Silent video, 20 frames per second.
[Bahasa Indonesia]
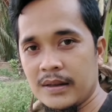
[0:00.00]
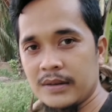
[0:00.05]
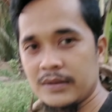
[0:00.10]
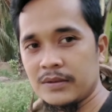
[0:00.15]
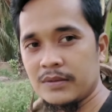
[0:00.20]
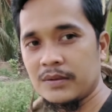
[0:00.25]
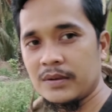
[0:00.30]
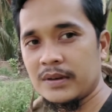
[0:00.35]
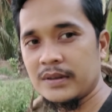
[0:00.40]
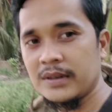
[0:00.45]

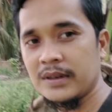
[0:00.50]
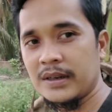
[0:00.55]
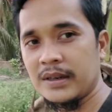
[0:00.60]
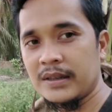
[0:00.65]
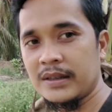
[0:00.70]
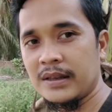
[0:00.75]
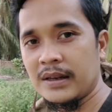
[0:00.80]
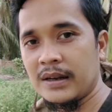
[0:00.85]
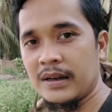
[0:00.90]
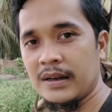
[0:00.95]
Langsung aja
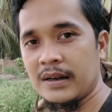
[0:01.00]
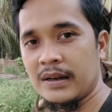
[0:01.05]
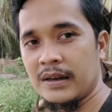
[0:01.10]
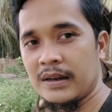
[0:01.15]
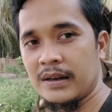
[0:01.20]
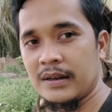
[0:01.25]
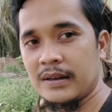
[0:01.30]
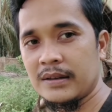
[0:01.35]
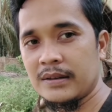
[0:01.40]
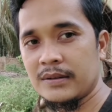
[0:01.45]
kita
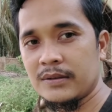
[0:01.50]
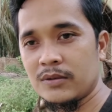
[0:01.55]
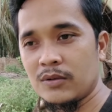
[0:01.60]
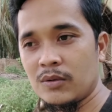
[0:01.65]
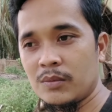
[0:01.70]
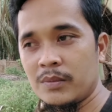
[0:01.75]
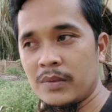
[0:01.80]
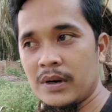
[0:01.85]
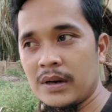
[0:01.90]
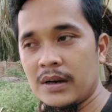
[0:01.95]

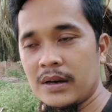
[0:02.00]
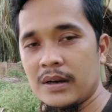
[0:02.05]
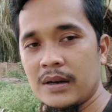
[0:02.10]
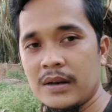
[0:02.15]
coba